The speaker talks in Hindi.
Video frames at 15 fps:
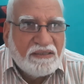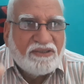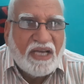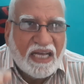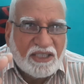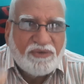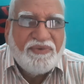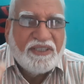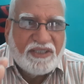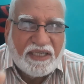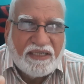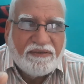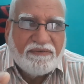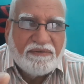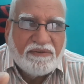सातवें
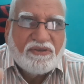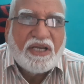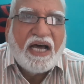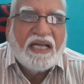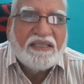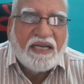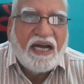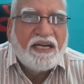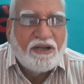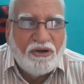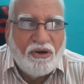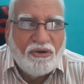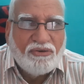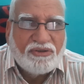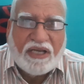से सात आठ
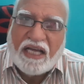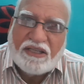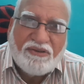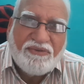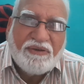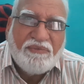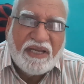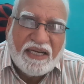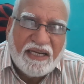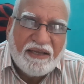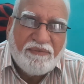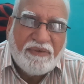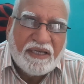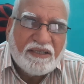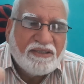नौ सातवें
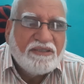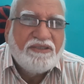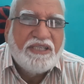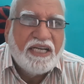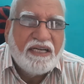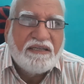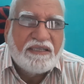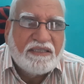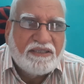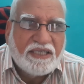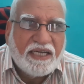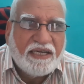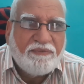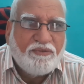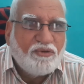महीने में छः
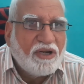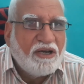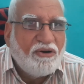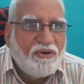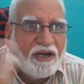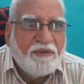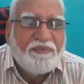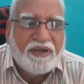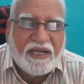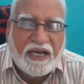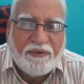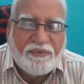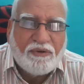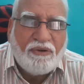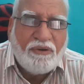छः पूरा होने पर
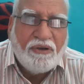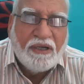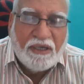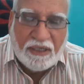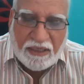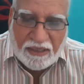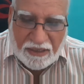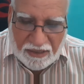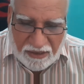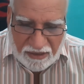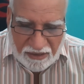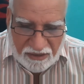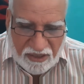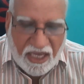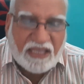आपको
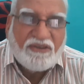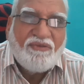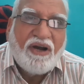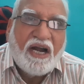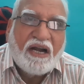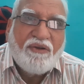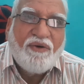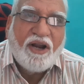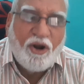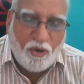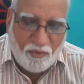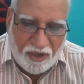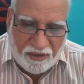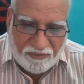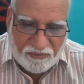सातवां आठवां
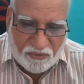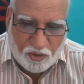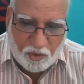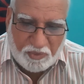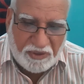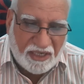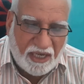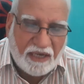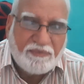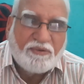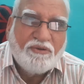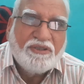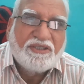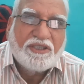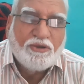नौवां उसमें
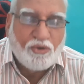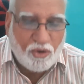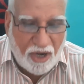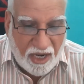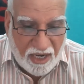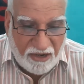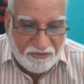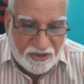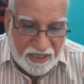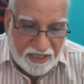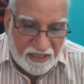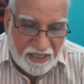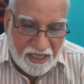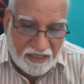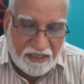आपको इसकी खुराक का
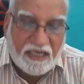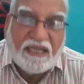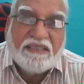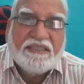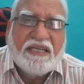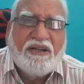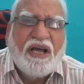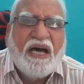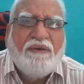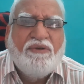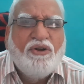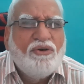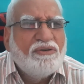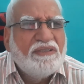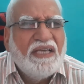विशेष ध्यान देना चाहिए और आम
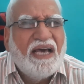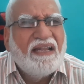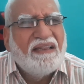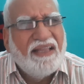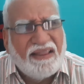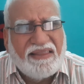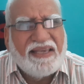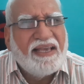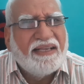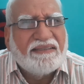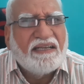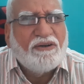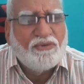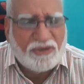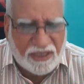लोग ध्यान देते हैं
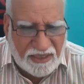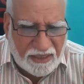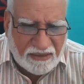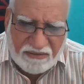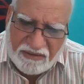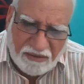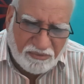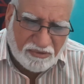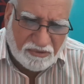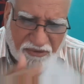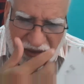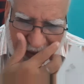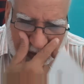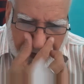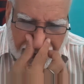ऐसा कुछ नहीं सबको
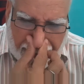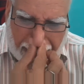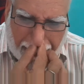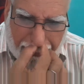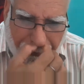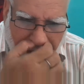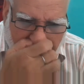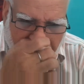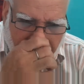जानकारी है